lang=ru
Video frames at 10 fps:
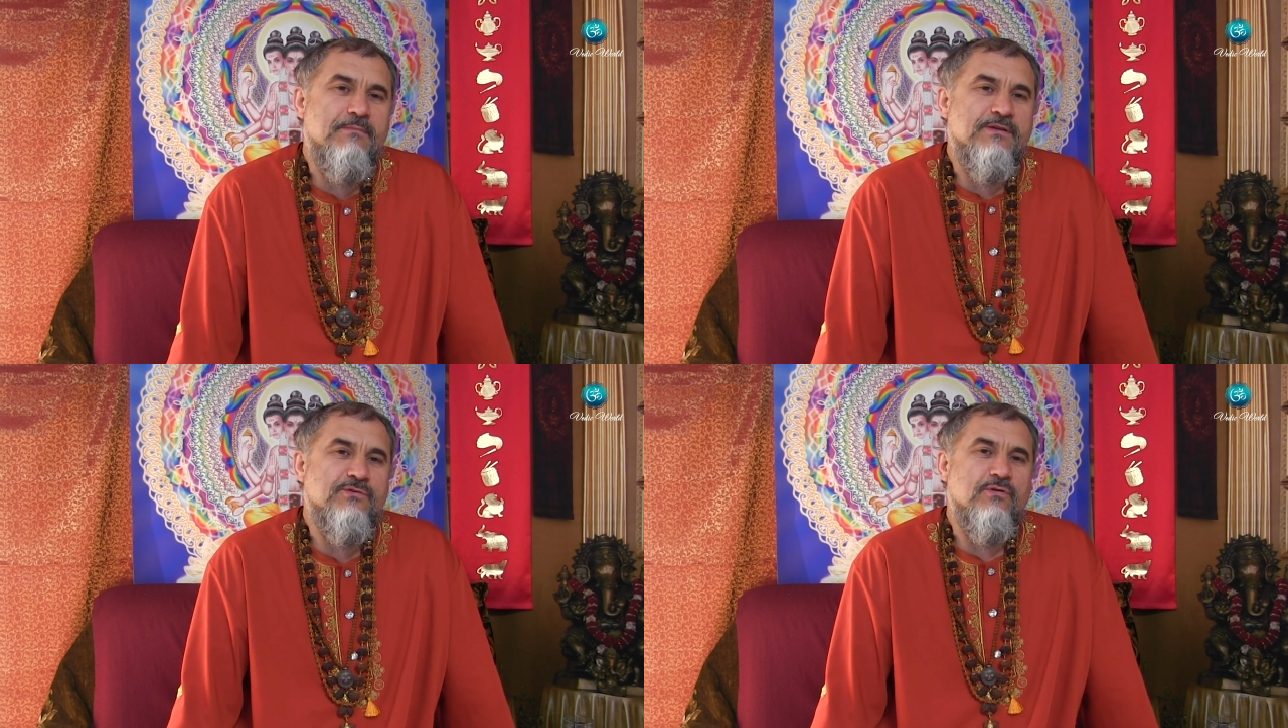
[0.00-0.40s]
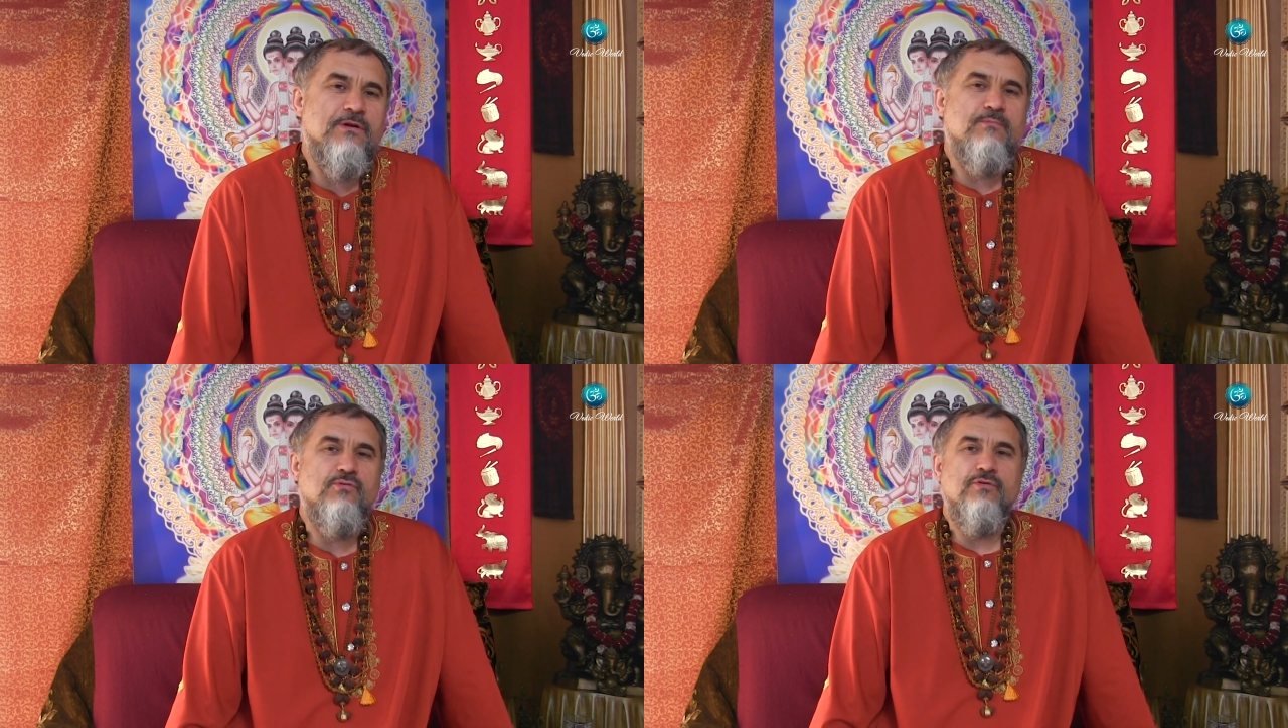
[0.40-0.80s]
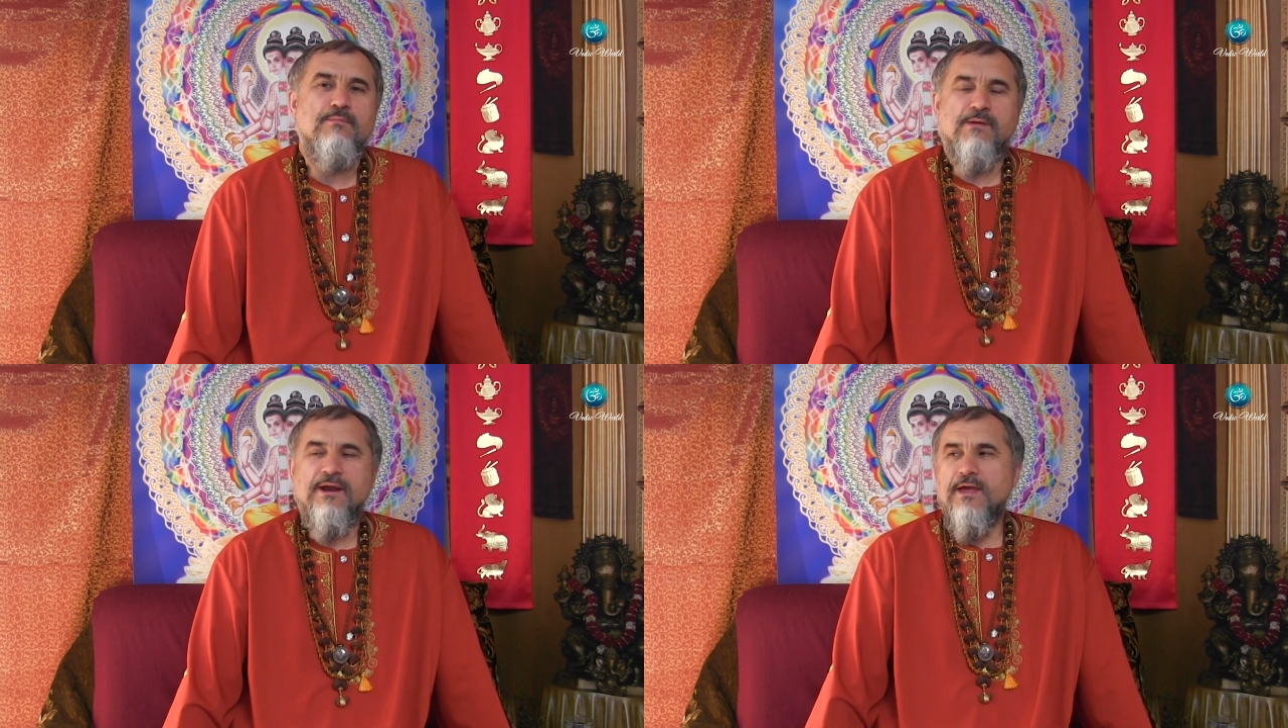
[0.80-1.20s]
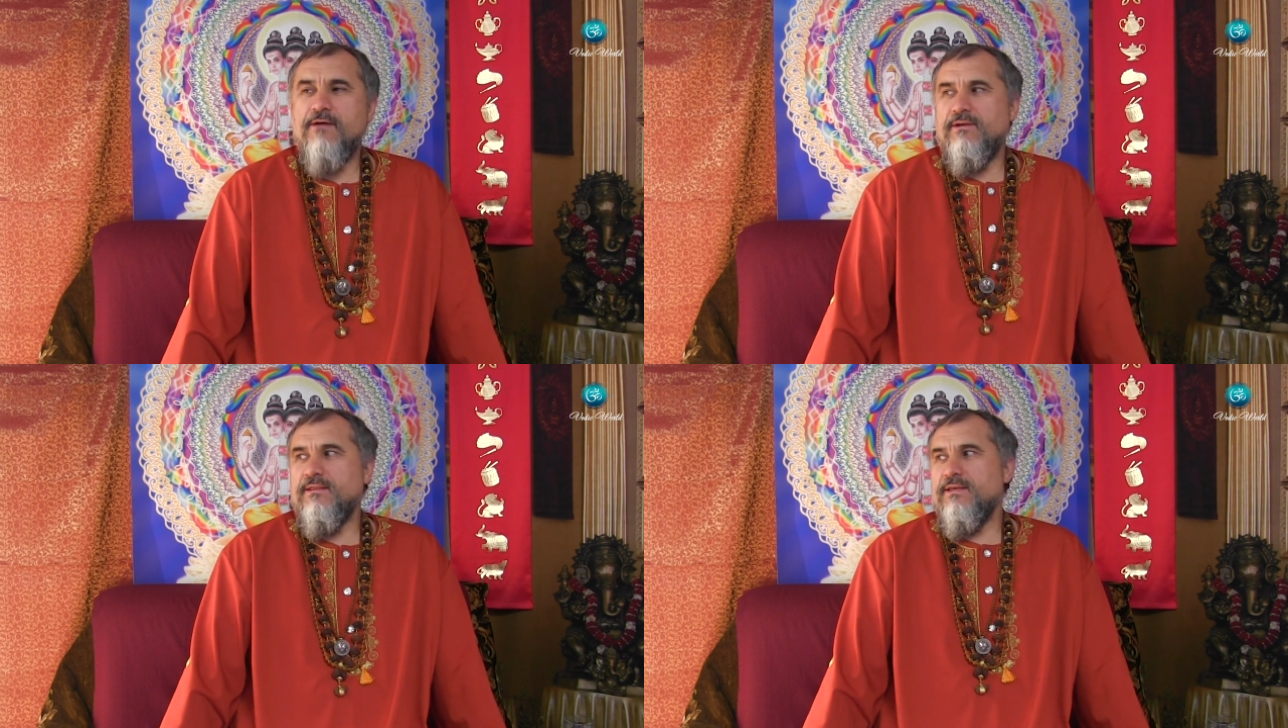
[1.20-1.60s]
настолько будут
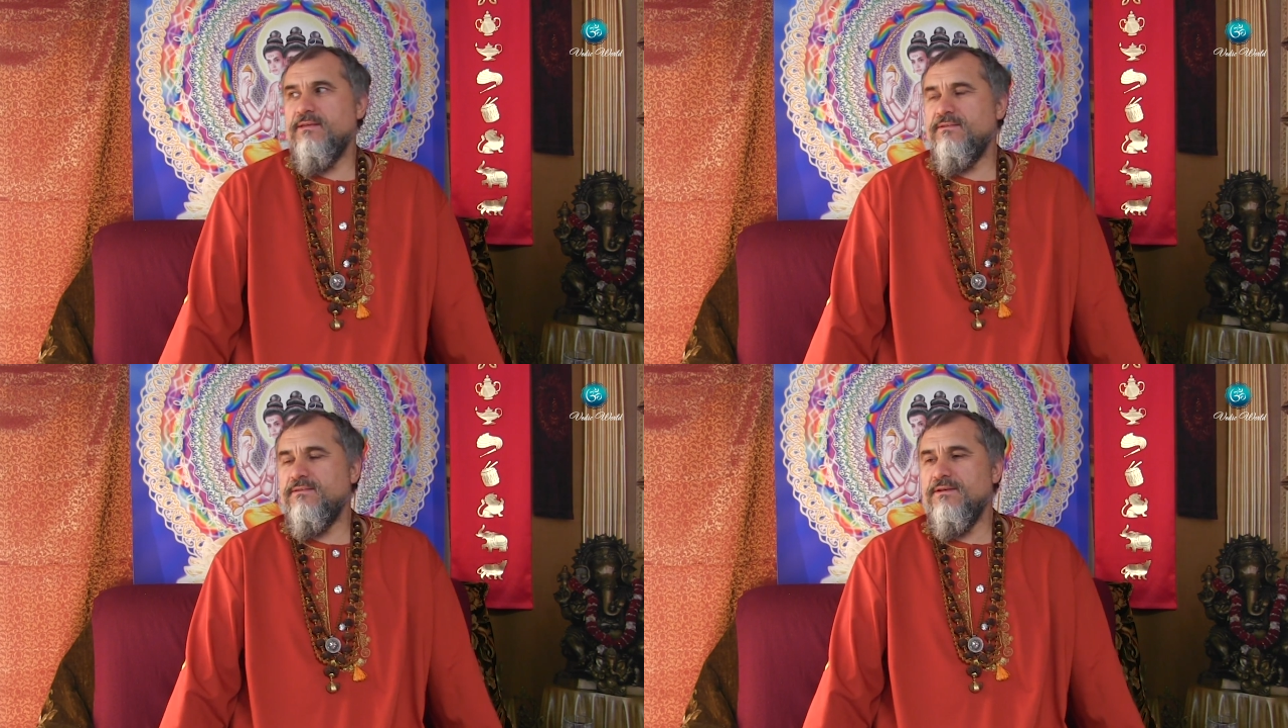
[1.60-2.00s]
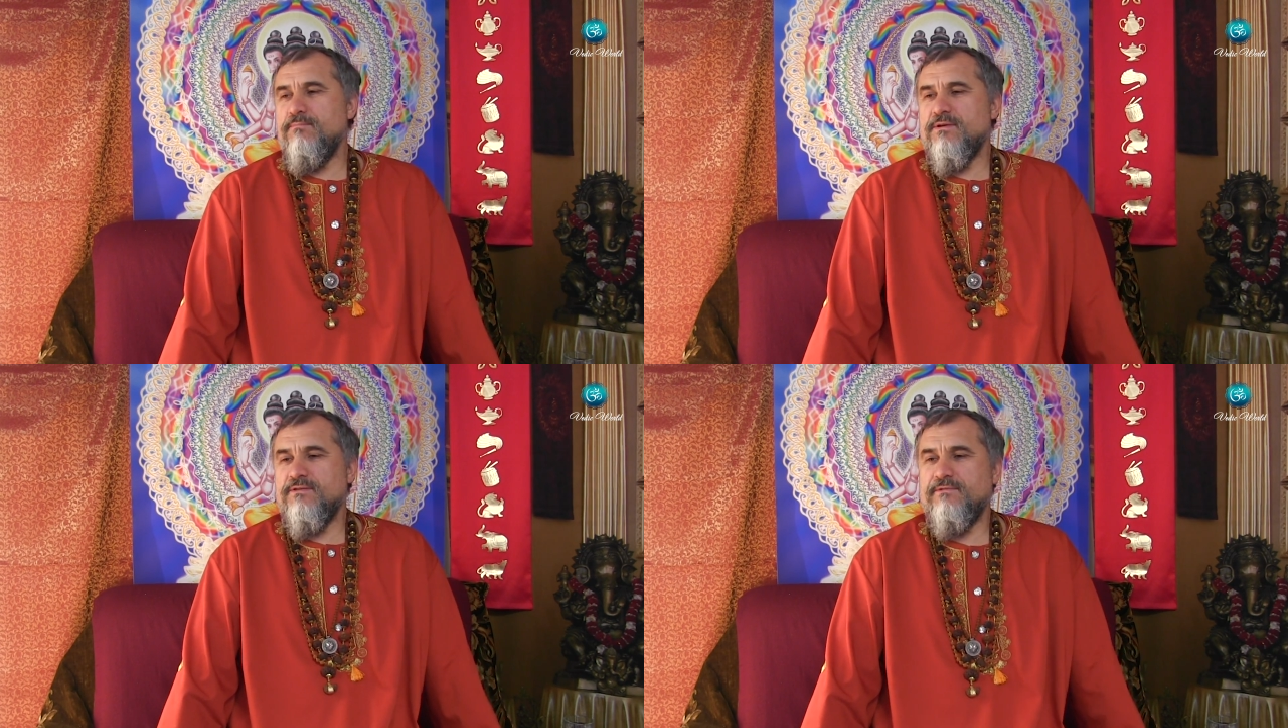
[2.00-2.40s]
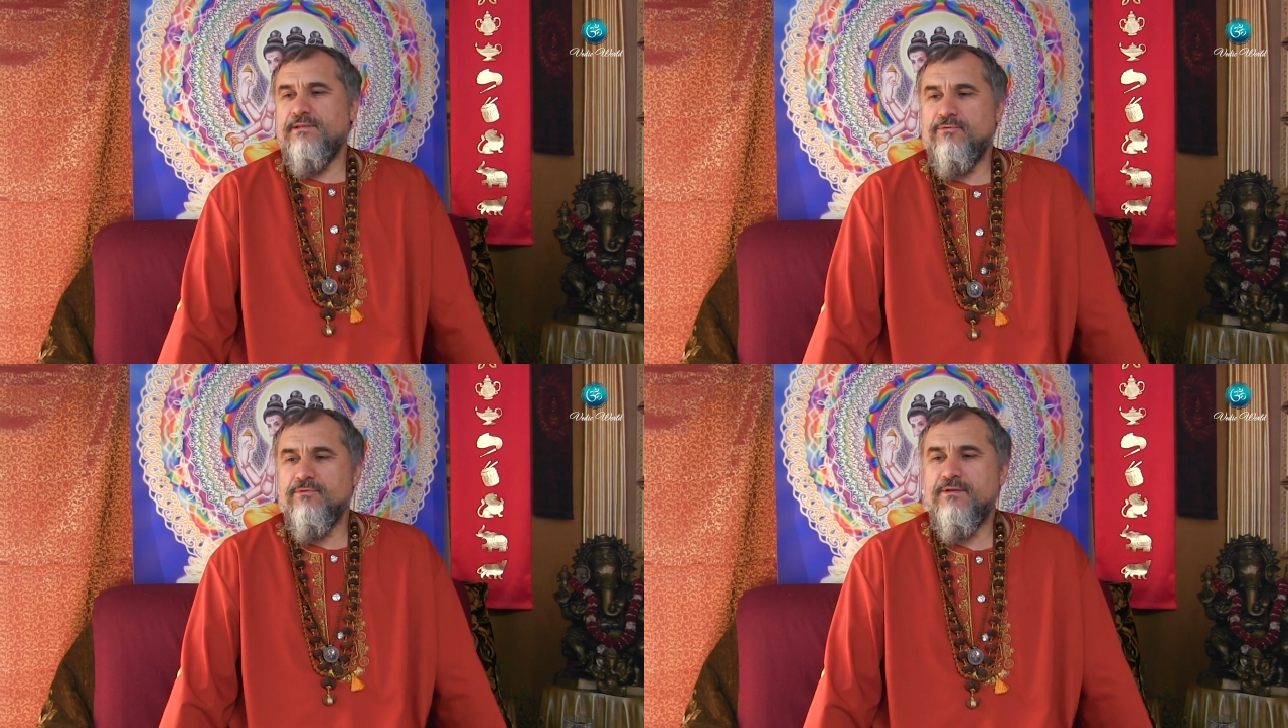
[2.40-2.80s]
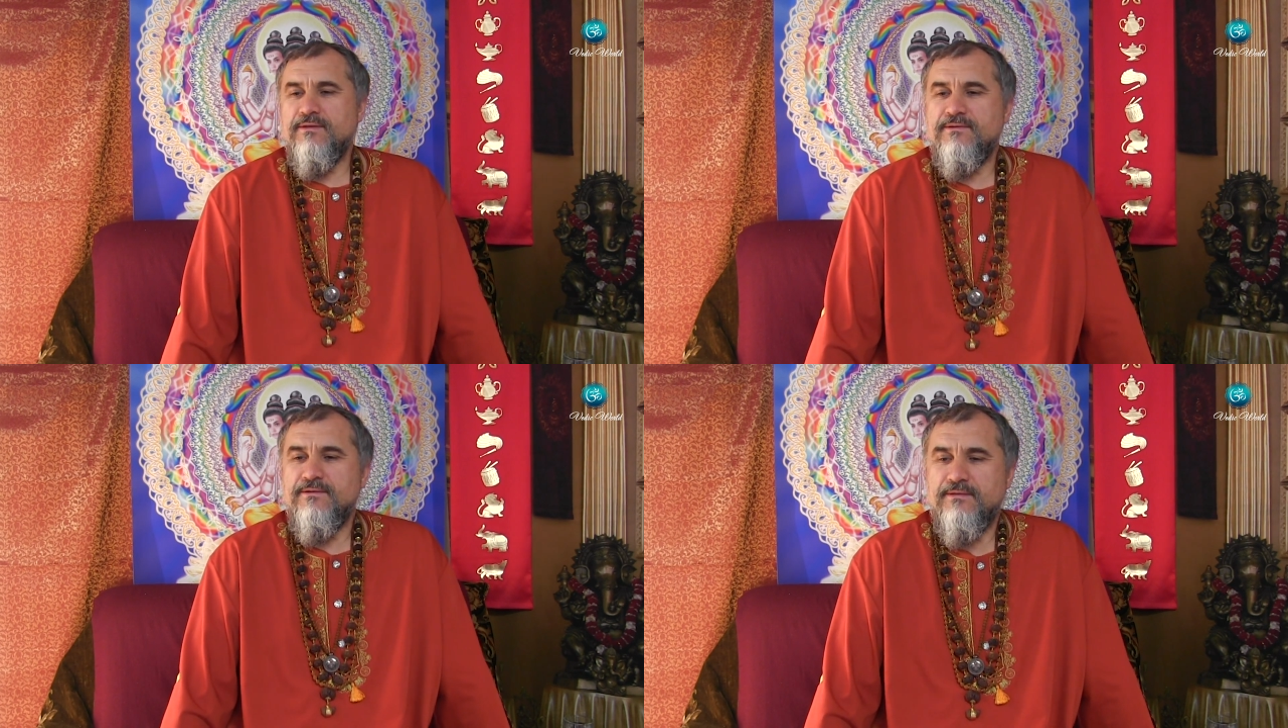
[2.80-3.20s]
проявлены эти три
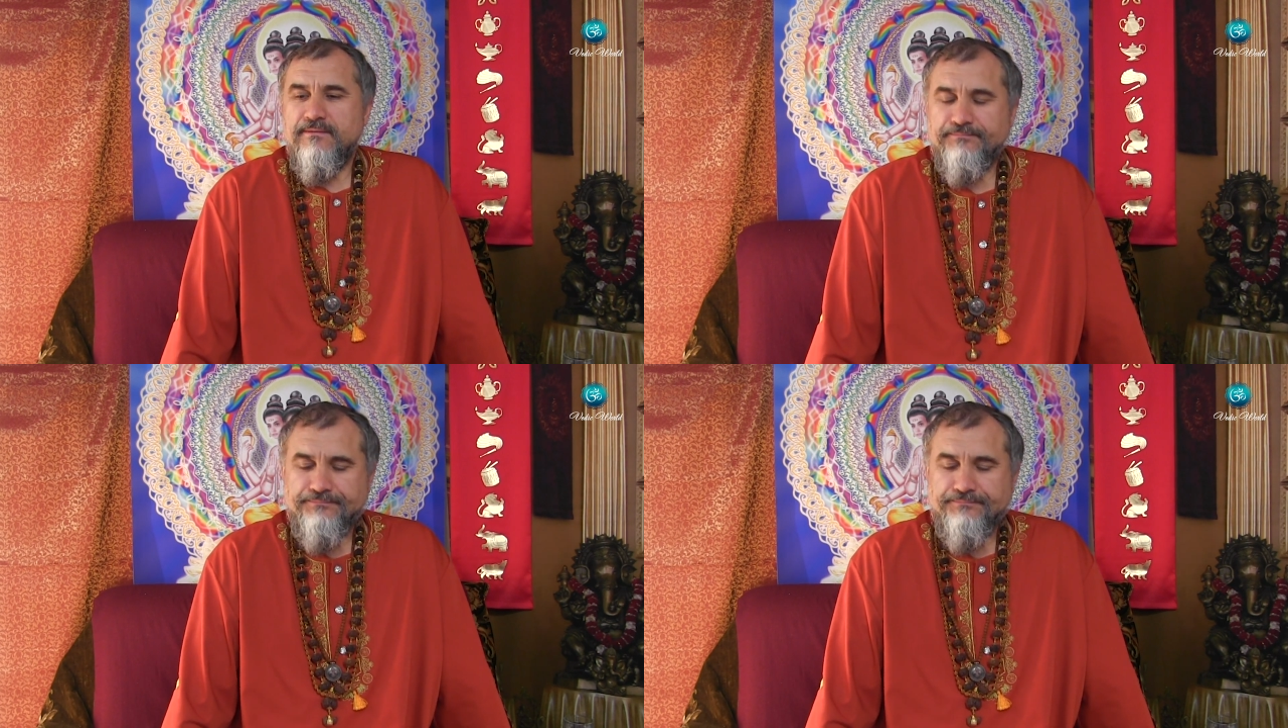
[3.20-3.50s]
просветленные тела.